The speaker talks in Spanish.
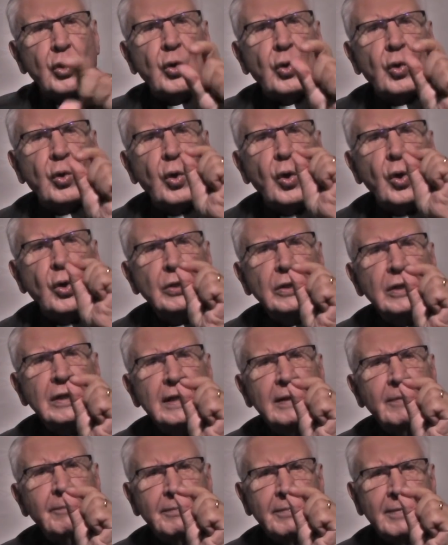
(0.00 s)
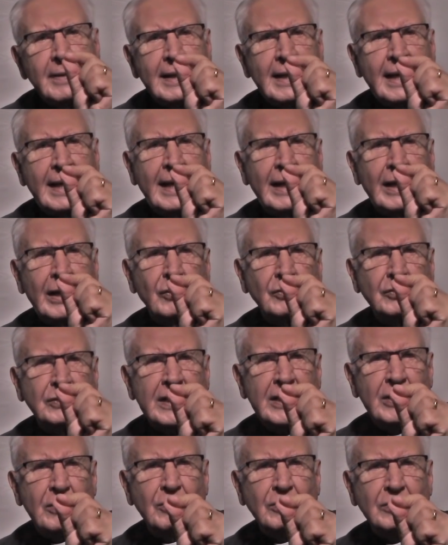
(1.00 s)
con los
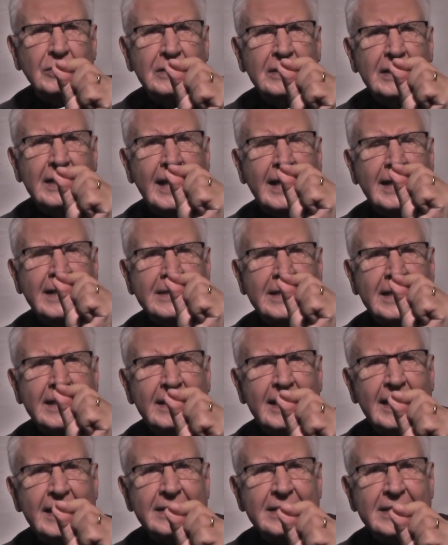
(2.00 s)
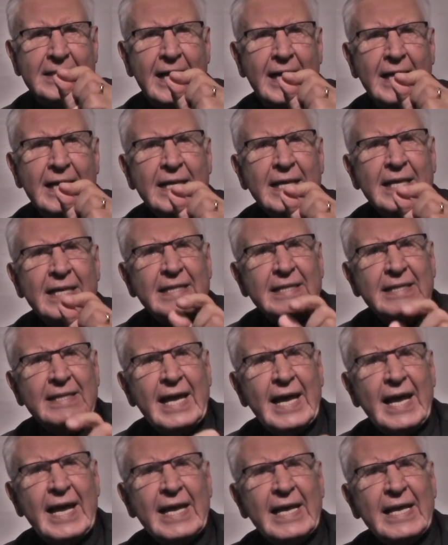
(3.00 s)
hijos, la descendencia
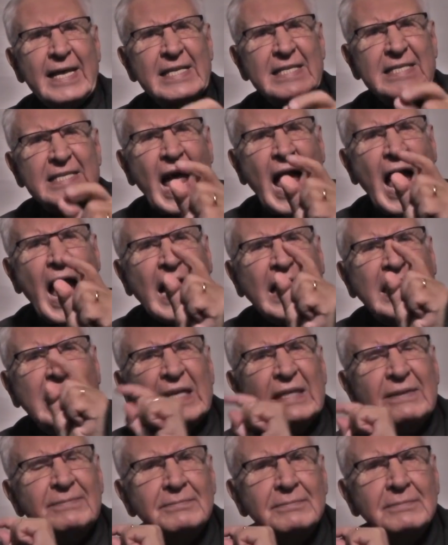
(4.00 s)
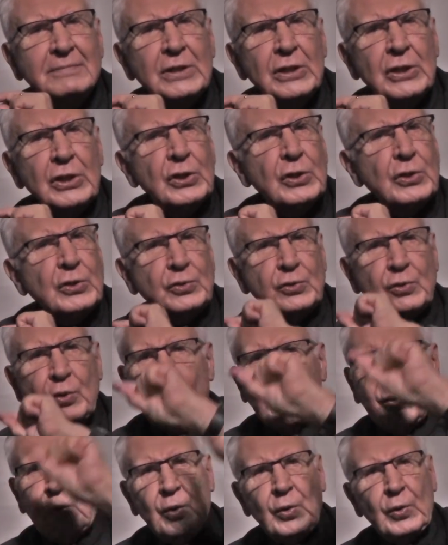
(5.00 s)
de Isaac,
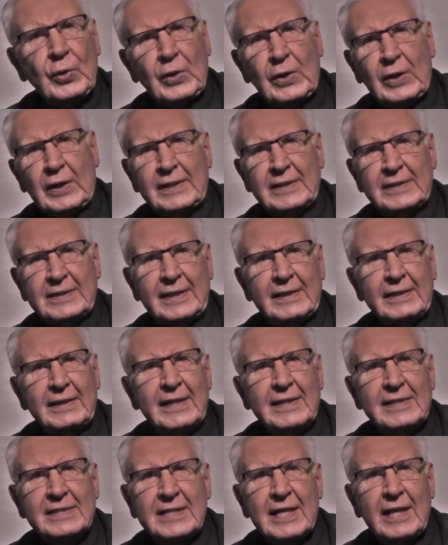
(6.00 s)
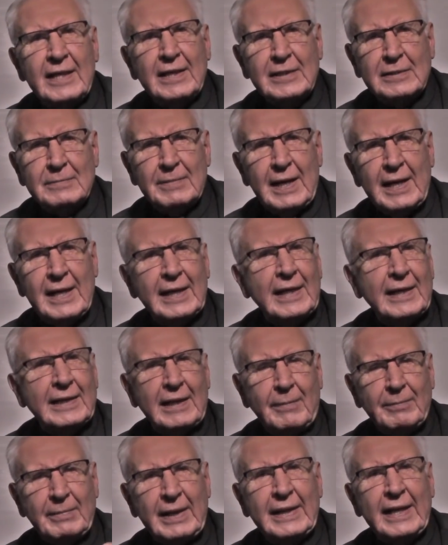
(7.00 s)
no con la descendencia de Ismael, que
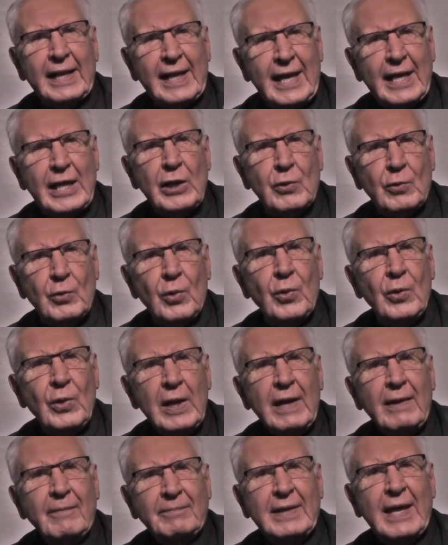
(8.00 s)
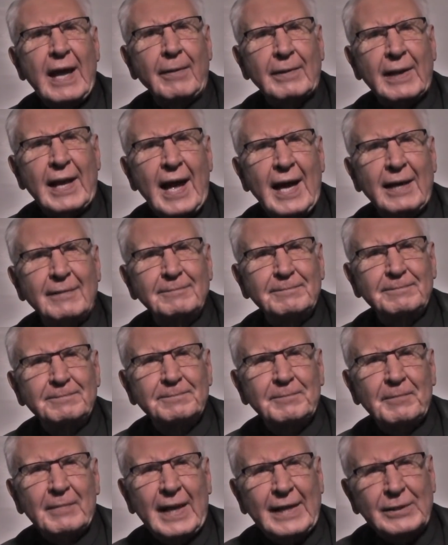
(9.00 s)
también era hijo de Abraham.
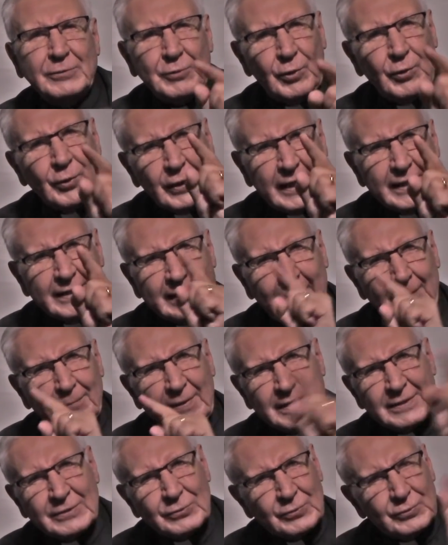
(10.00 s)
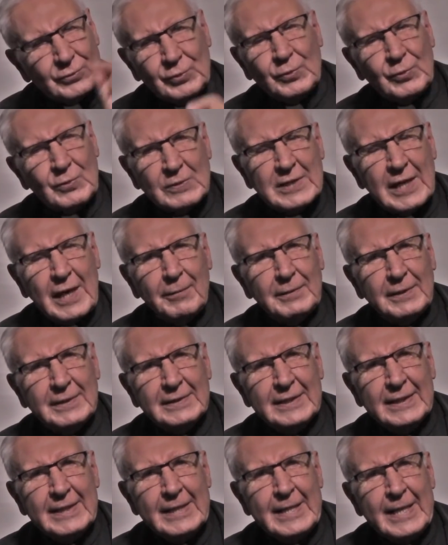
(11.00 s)
Esto es lo que tal vez tú no sabes.
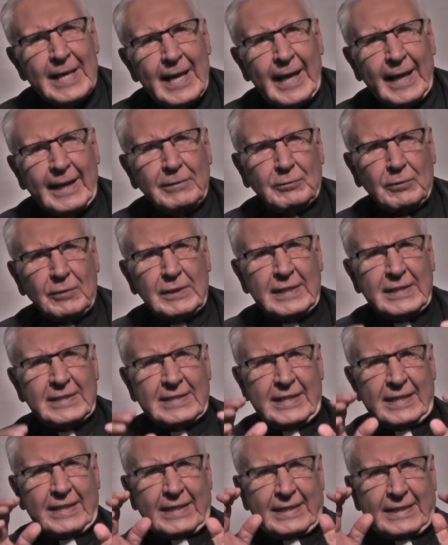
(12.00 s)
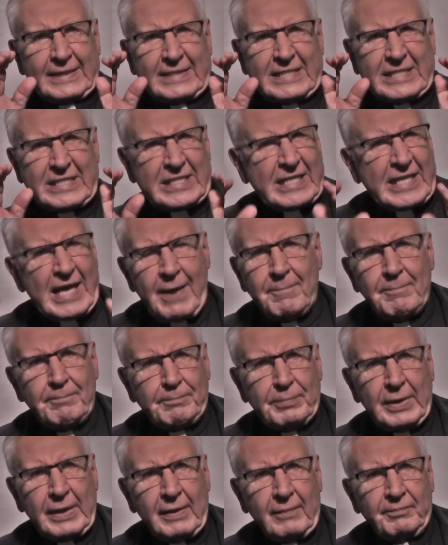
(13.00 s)
Entonces,
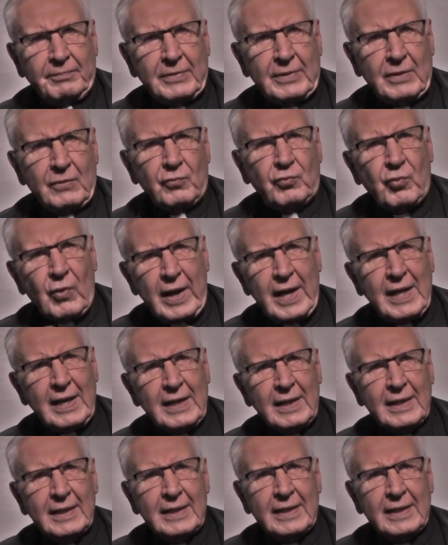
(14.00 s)
siempre fue,